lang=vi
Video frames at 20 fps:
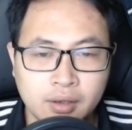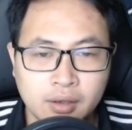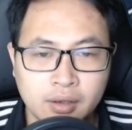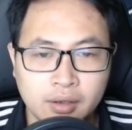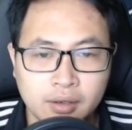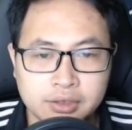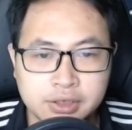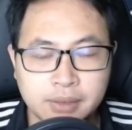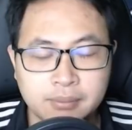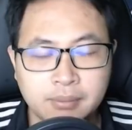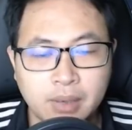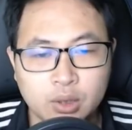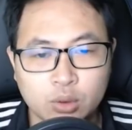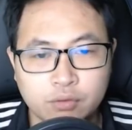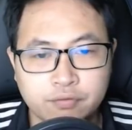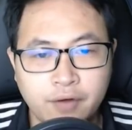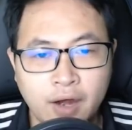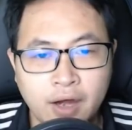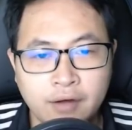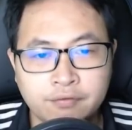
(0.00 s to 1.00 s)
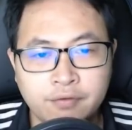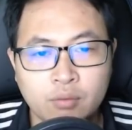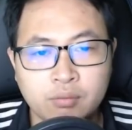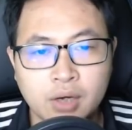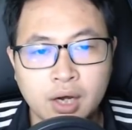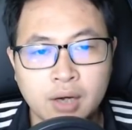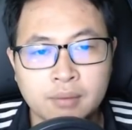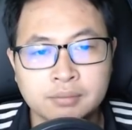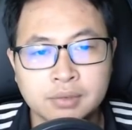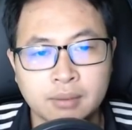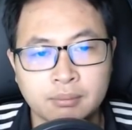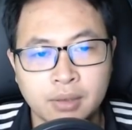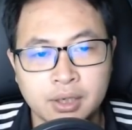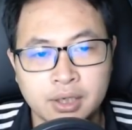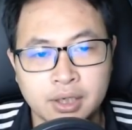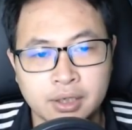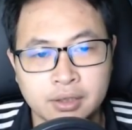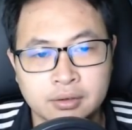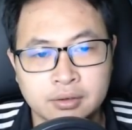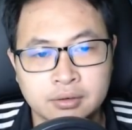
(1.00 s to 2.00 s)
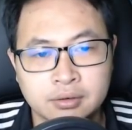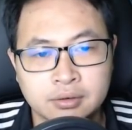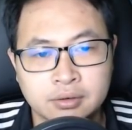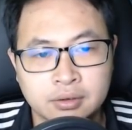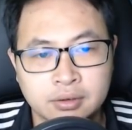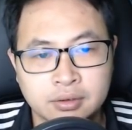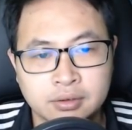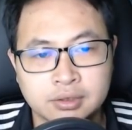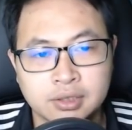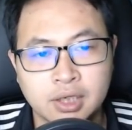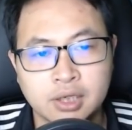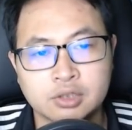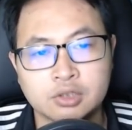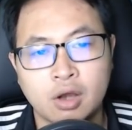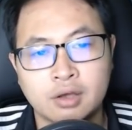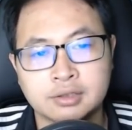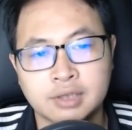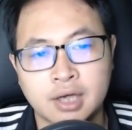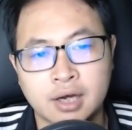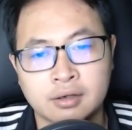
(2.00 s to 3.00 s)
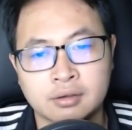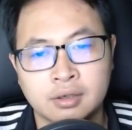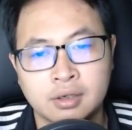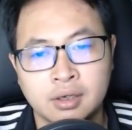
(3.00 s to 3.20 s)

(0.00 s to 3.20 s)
Trên mặt của Phá Phong âm tình bất định, rất rõ ràng